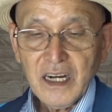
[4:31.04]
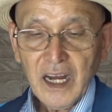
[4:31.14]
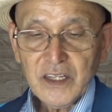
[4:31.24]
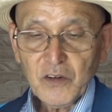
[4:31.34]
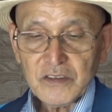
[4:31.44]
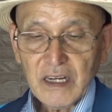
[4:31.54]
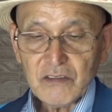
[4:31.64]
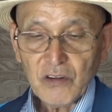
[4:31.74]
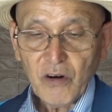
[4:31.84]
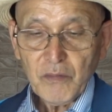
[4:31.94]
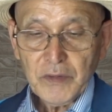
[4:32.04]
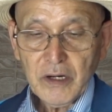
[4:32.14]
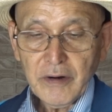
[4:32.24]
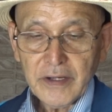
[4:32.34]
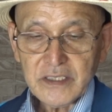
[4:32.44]
アイコンタクト、目
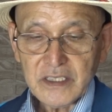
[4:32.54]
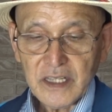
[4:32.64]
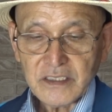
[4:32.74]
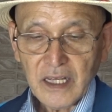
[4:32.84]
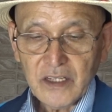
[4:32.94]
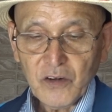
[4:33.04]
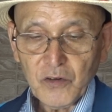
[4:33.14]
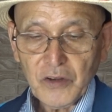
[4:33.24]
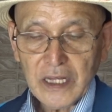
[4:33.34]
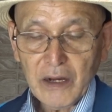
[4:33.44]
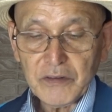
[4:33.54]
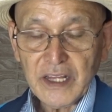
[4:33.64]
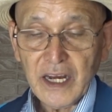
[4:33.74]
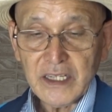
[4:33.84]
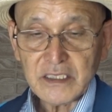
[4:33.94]
を合わせて最高の笑顔
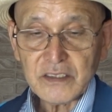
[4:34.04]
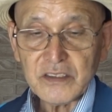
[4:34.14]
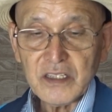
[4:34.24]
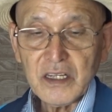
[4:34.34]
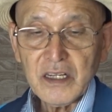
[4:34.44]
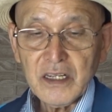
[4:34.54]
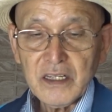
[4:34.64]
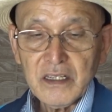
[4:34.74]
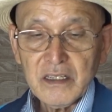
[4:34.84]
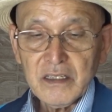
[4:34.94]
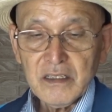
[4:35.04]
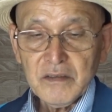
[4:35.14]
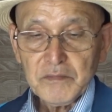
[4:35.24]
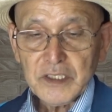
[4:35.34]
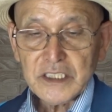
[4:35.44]
で挨拶。
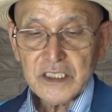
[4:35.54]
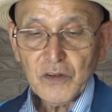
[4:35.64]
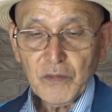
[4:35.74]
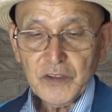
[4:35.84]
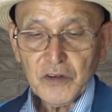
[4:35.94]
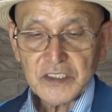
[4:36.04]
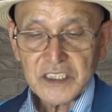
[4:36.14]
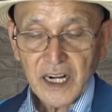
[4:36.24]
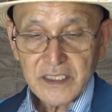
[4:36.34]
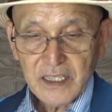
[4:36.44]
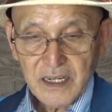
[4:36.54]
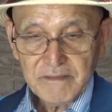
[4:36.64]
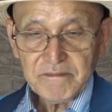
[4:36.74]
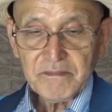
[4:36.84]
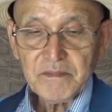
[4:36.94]
道にゴミを散らかさな
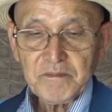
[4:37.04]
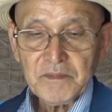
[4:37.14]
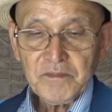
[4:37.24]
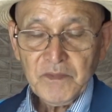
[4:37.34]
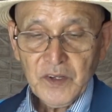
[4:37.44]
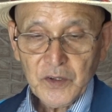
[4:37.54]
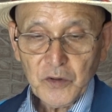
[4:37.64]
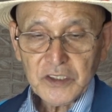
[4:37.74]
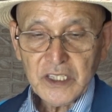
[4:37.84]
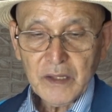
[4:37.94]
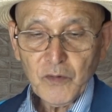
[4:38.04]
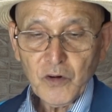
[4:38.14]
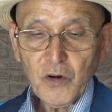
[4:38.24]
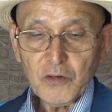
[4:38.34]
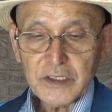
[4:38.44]
い。両手で
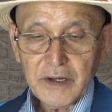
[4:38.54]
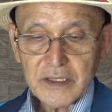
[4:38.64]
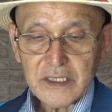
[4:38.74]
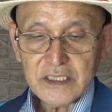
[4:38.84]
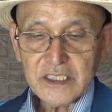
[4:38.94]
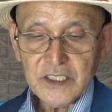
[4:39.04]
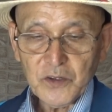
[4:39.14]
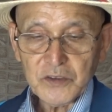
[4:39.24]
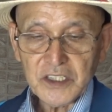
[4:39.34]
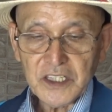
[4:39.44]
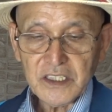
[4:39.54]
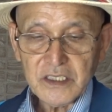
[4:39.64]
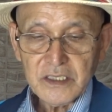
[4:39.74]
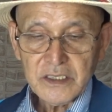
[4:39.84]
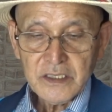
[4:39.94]
物を受け渡し、両手で
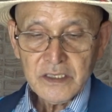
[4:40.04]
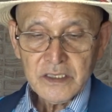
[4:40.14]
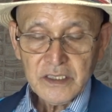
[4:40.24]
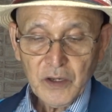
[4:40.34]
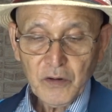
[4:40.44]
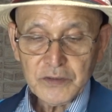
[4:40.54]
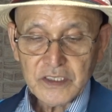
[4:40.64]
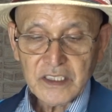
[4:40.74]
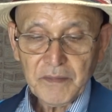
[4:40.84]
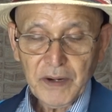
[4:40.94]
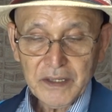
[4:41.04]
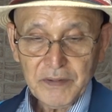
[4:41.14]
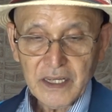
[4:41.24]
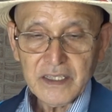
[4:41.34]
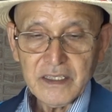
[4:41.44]
手を振って
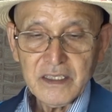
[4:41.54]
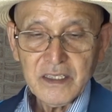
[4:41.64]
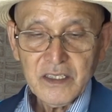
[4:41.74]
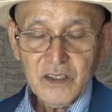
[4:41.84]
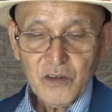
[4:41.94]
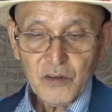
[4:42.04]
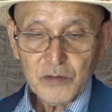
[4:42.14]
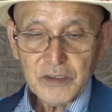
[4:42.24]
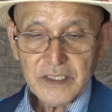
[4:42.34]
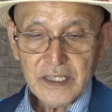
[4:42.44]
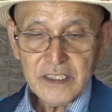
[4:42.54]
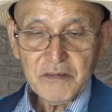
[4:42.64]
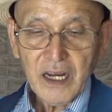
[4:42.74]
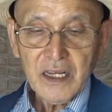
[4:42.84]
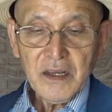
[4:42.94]
バイバイ。子供さんに
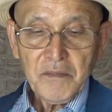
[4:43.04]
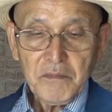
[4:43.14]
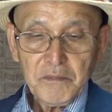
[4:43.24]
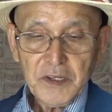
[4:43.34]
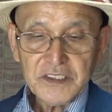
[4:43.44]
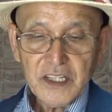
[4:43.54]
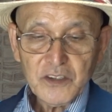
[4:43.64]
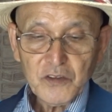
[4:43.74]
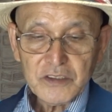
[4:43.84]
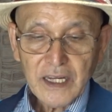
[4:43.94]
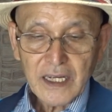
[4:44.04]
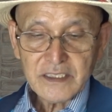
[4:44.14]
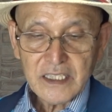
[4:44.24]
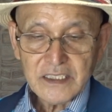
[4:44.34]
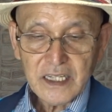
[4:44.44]
は目線の高
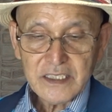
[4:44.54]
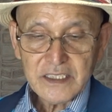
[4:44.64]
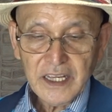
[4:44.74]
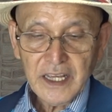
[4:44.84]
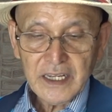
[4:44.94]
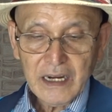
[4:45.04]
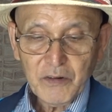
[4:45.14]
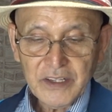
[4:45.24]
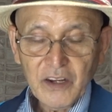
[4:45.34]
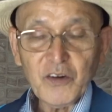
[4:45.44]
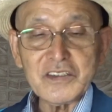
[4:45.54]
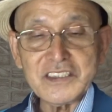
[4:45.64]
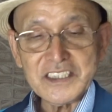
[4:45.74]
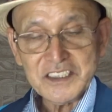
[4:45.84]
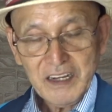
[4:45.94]
さになって笑顔でこん
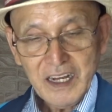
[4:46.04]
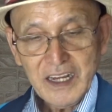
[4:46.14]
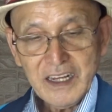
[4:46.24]
にちは。